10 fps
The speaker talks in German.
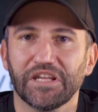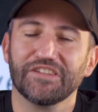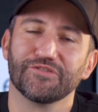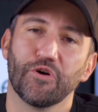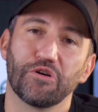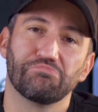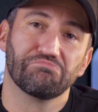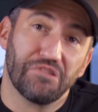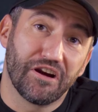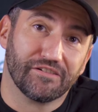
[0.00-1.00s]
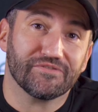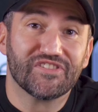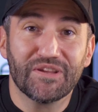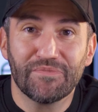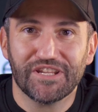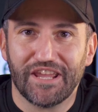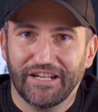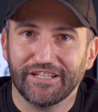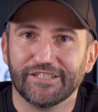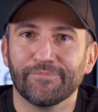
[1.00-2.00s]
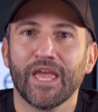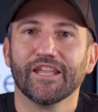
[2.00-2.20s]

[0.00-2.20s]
ist doch ja, ziemlich ähnlich.